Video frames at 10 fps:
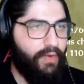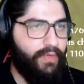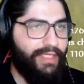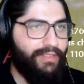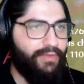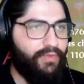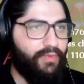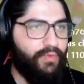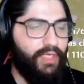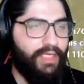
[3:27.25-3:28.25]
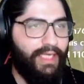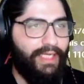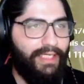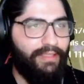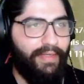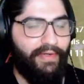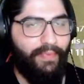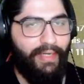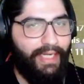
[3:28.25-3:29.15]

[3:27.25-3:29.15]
والالكترود رود هذا اي حد بيقرب عليه